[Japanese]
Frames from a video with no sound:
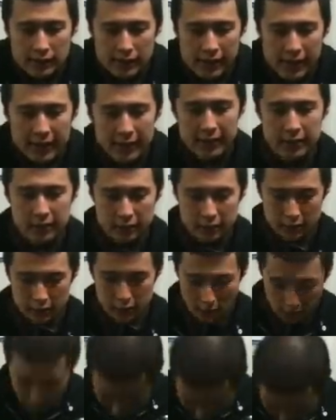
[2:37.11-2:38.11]
ぜひ
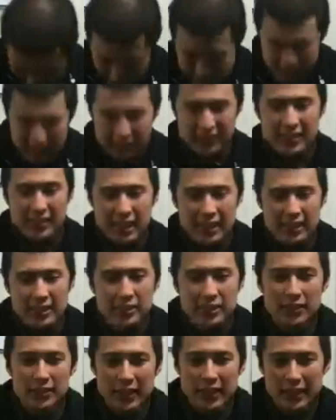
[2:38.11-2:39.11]
とも勝ち勝
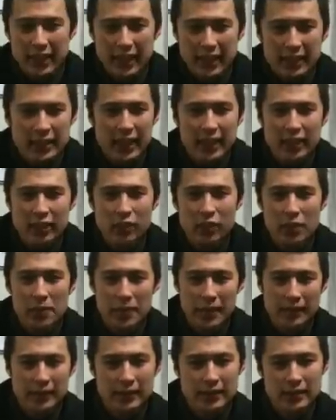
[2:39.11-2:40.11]
ち取っていただきたいと思
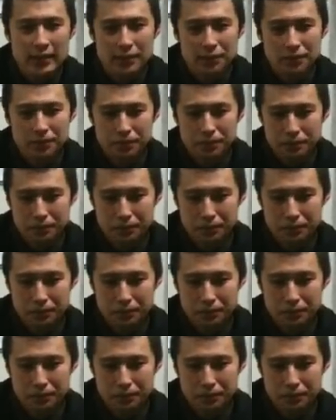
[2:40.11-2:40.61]
います